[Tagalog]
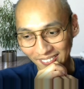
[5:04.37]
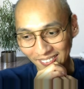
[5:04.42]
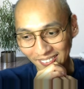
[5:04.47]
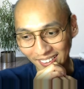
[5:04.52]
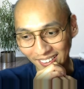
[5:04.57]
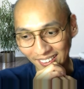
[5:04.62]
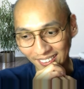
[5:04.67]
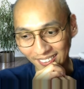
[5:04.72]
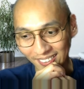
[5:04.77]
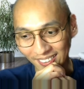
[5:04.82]

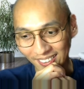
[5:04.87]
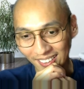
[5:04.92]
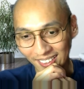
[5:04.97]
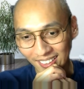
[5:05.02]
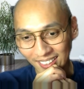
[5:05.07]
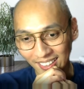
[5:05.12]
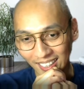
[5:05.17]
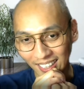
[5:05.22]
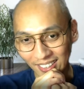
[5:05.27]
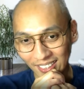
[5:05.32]
ano,
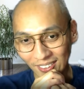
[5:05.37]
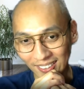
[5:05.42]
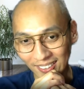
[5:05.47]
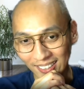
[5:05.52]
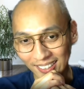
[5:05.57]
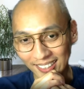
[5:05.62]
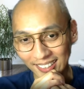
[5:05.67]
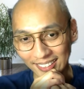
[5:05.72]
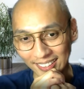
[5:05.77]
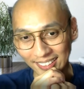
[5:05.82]
ayoko
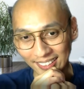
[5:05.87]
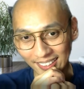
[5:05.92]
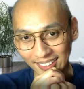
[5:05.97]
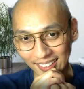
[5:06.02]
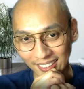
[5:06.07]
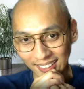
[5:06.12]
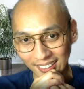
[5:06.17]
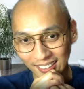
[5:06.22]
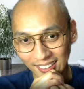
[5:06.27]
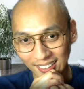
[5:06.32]
na ng
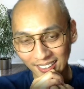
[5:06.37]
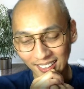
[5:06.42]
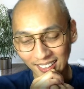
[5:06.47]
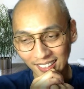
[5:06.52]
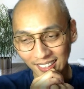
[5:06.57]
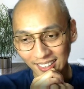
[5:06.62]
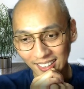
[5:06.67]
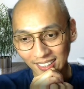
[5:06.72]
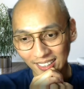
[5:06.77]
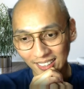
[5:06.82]
ECE. E.
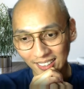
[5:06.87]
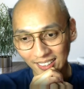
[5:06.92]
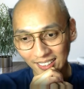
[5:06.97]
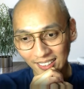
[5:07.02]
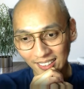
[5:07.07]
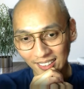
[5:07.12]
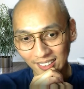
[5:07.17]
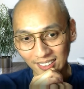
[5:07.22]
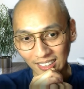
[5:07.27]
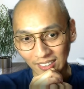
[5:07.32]

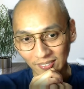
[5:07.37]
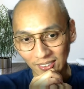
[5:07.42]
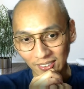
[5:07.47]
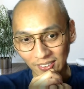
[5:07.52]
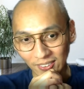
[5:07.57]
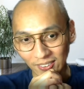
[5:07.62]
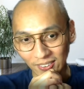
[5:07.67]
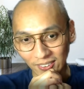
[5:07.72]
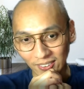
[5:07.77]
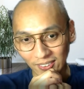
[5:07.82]
Sabi
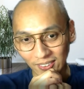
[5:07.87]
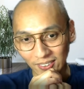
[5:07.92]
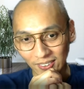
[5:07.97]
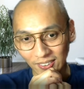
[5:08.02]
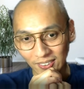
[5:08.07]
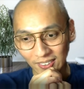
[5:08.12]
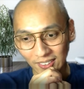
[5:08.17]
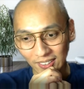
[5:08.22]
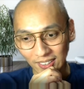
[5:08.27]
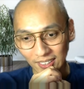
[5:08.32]
ko,
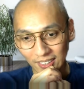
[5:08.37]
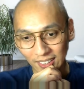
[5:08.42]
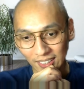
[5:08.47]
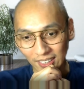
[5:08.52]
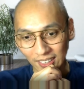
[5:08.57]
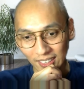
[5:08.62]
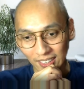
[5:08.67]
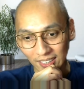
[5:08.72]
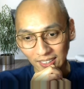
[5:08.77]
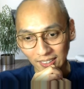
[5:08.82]

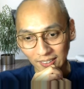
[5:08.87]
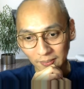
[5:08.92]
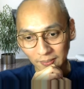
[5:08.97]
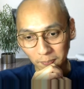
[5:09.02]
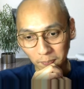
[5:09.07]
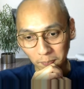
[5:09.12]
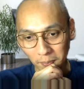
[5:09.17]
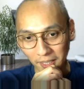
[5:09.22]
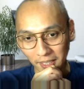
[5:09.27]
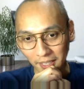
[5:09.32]

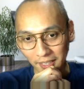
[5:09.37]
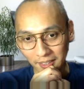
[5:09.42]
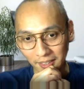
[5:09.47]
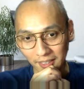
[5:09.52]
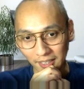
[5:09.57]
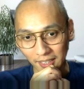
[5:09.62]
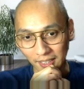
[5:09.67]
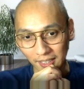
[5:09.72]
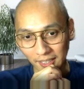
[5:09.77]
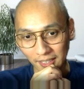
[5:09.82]

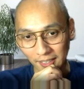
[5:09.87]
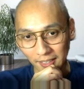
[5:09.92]
being the